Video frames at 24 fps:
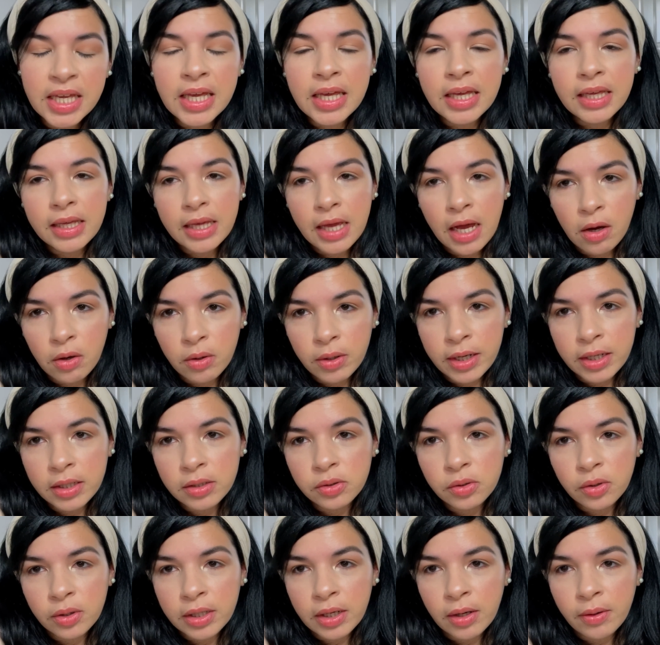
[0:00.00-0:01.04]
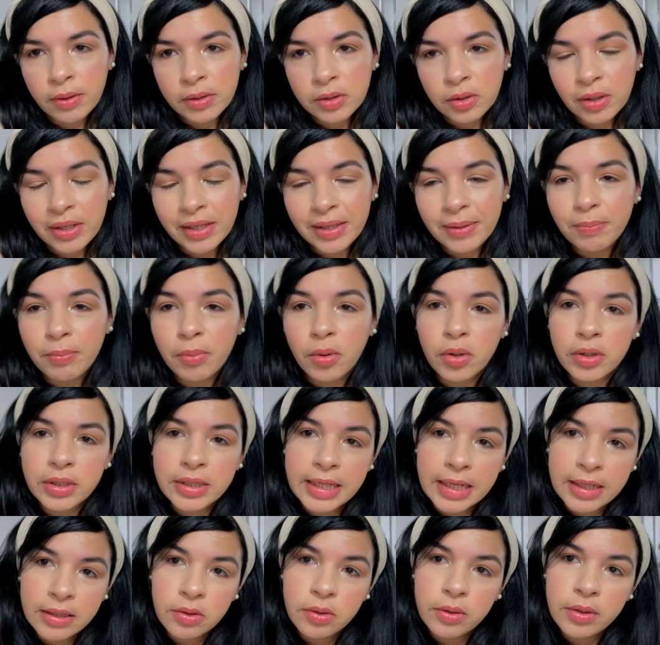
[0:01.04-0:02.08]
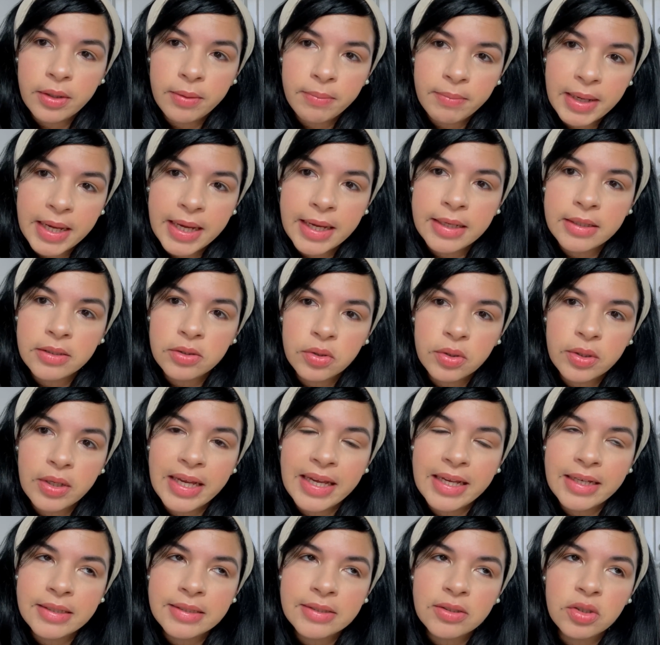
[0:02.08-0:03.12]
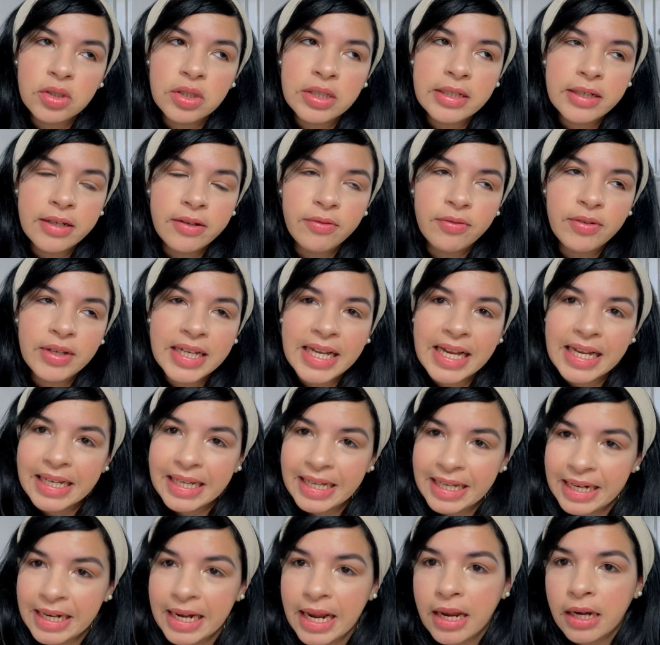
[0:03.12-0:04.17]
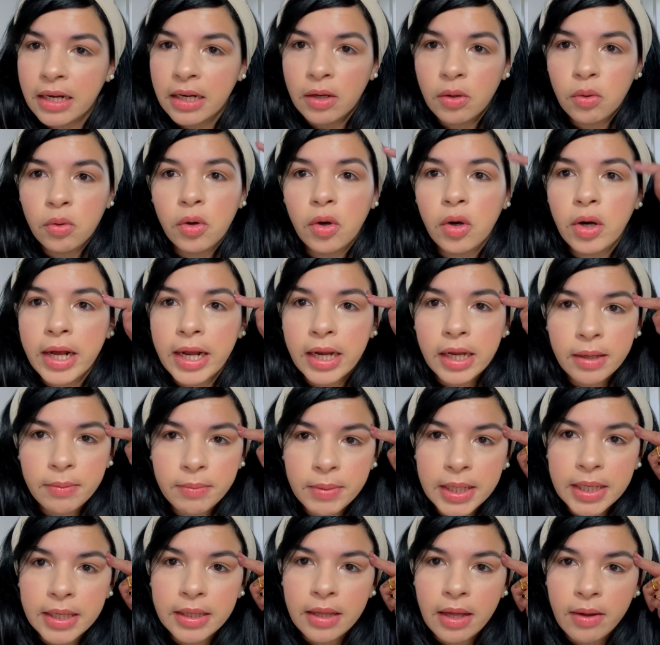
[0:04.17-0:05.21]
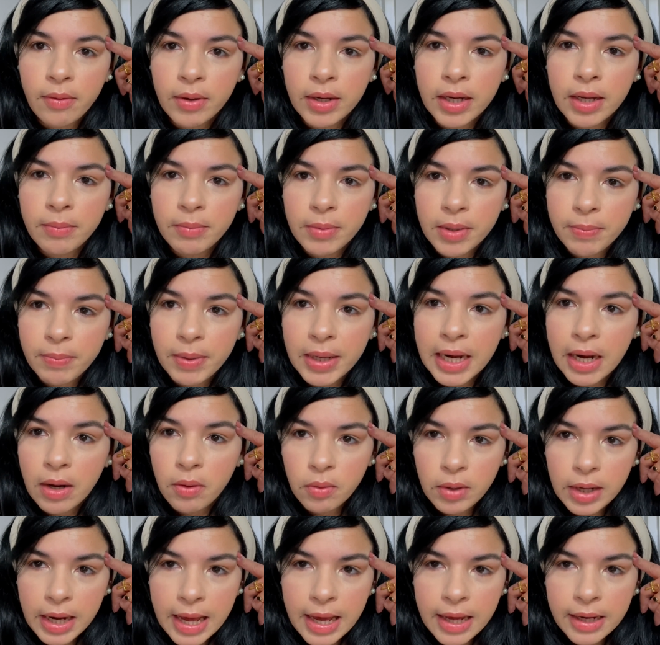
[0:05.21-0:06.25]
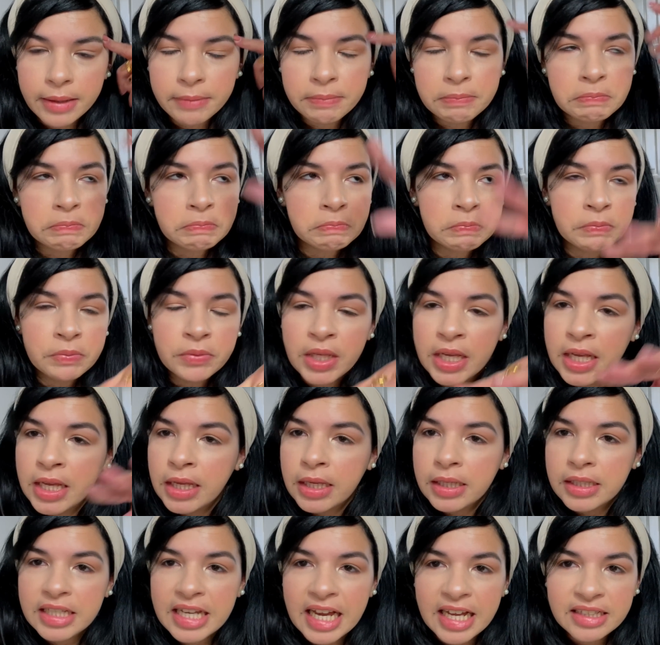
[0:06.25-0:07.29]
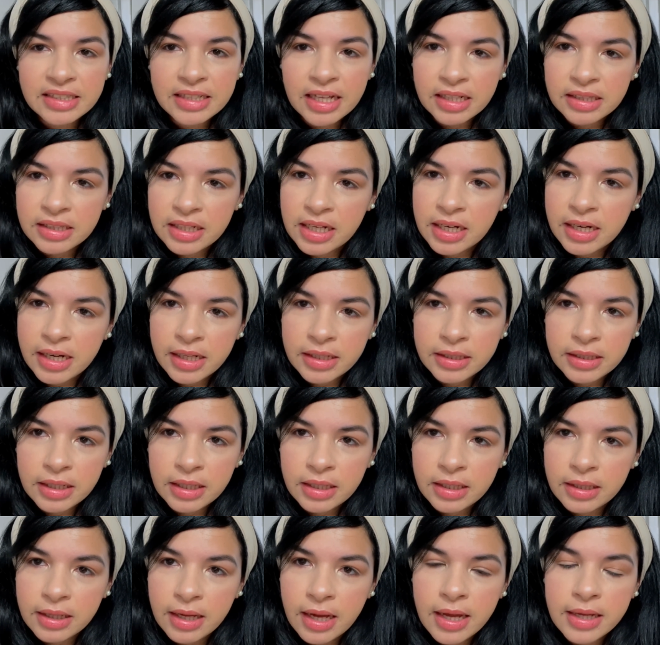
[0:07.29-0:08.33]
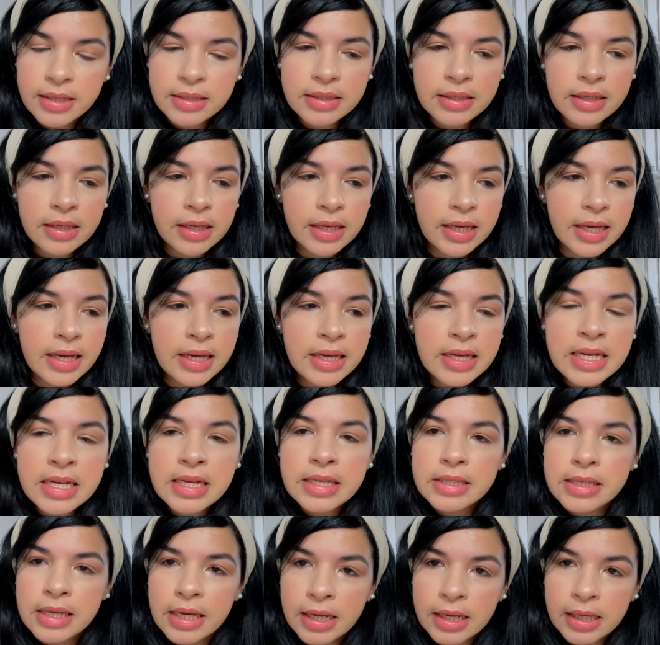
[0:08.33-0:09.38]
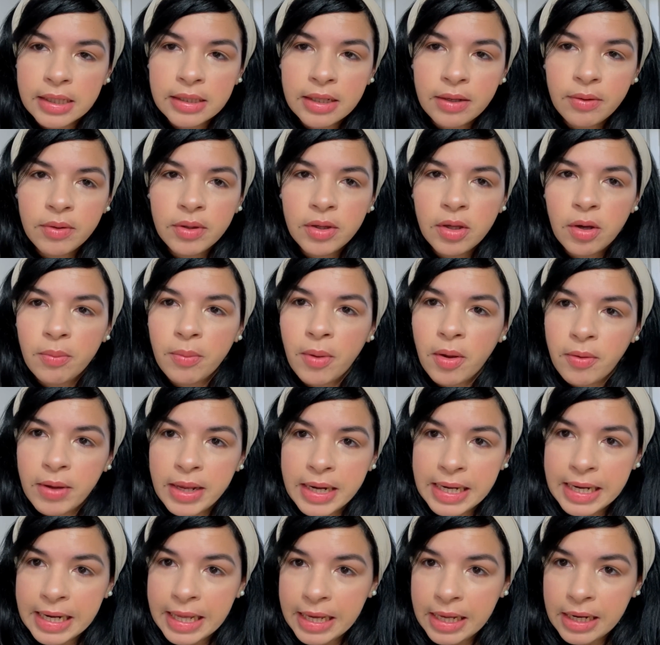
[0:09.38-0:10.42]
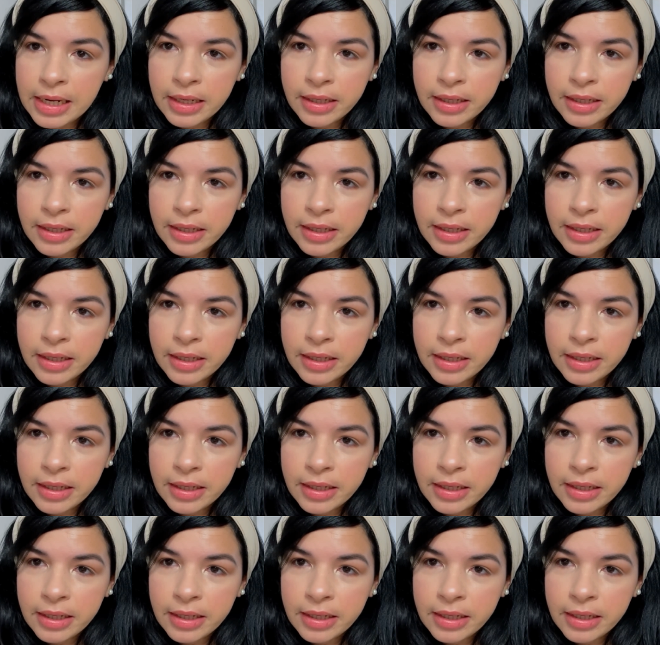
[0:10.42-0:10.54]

Y ahora le estoy grabando aquí. Por tanto y demás, eso, eso significa que las neuronas que me quedaban a mí para hablar ya están derretidas. Así que si en este video me ven lele,